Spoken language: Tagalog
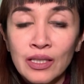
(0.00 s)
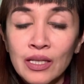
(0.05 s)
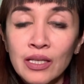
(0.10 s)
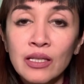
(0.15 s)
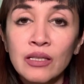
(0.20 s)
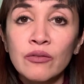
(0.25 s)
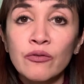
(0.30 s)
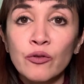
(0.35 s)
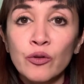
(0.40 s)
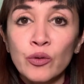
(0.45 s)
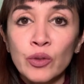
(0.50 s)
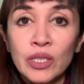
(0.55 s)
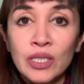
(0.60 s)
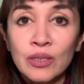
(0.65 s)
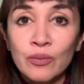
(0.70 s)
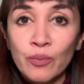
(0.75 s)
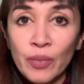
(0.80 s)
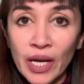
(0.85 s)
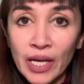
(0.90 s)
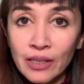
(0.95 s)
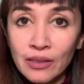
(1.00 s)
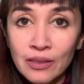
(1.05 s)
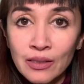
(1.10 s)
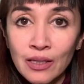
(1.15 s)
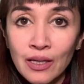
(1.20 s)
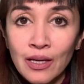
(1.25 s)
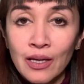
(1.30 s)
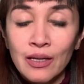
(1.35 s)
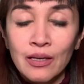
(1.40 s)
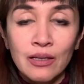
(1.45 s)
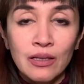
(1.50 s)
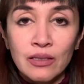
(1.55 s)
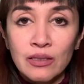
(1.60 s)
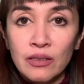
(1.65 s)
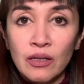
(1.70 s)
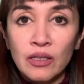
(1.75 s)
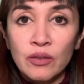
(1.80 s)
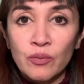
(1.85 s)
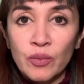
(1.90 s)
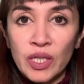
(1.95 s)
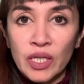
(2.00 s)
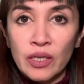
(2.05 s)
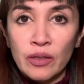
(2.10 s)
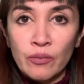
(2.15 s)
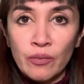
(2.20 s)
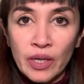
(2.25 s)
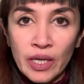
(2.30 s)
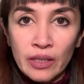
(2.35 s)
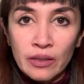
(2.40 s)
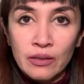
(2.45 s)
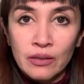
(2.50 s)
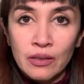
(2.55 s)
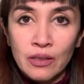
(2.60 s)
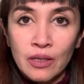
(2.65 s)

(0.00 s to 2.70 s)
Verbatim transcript: need for respect is not being met.